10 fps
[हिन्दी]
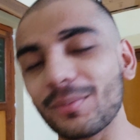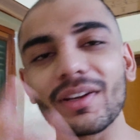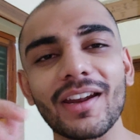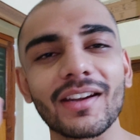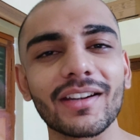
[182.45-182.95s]

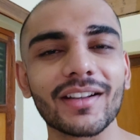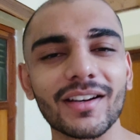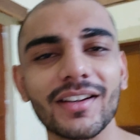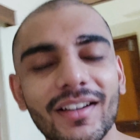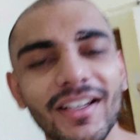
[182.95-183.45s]
मैंने एडिट
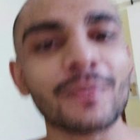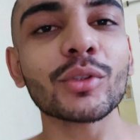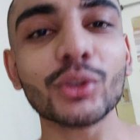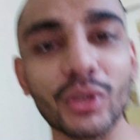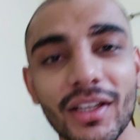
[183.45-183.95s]
करने का टाइम
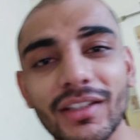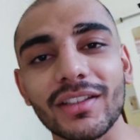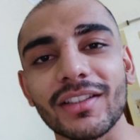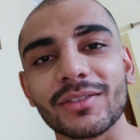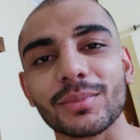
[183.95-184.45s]
तो जोड़ा ही
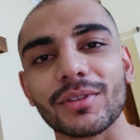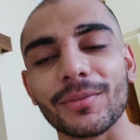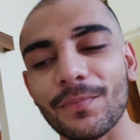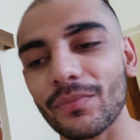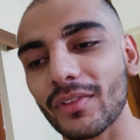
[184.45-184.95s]
नहीं है इसमें
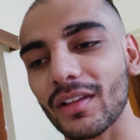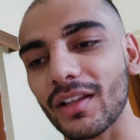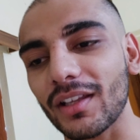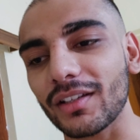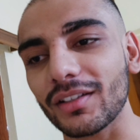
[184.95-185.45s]

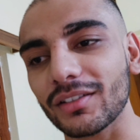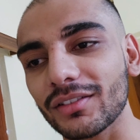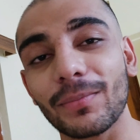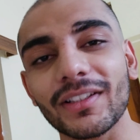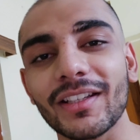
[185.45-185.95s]

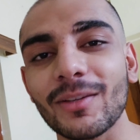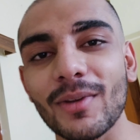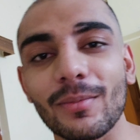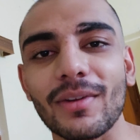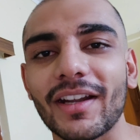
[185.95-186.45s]
एंड पता नहीं
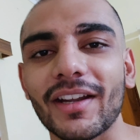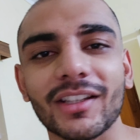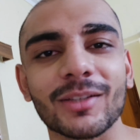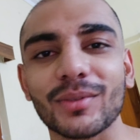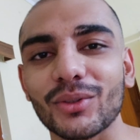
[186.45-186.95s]
मैं अब एडिट
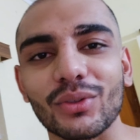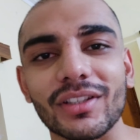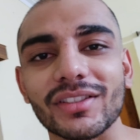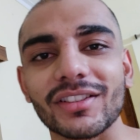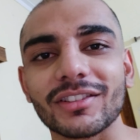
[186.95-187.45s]
कब करूँगा
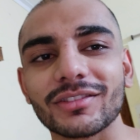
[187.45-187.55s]
इसे